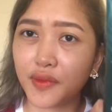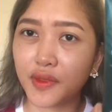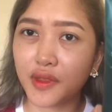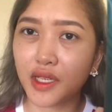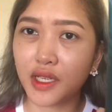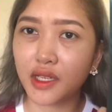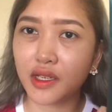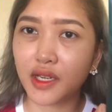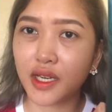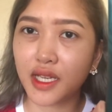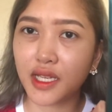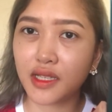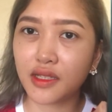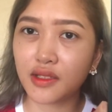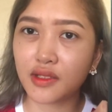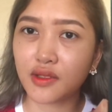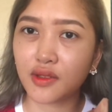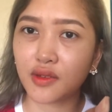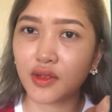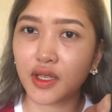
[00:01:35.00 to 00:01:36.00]
na green.
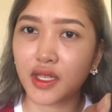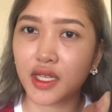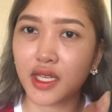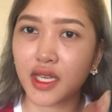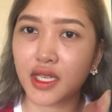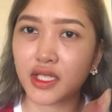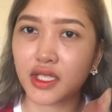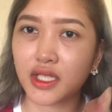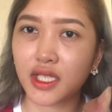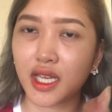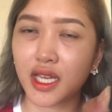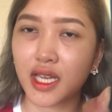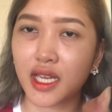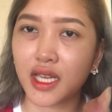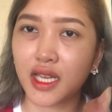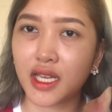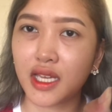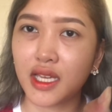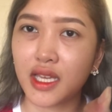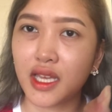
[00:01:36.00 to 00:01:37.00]
So, ganyan
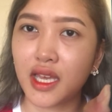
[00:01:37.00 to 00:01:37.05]
siya.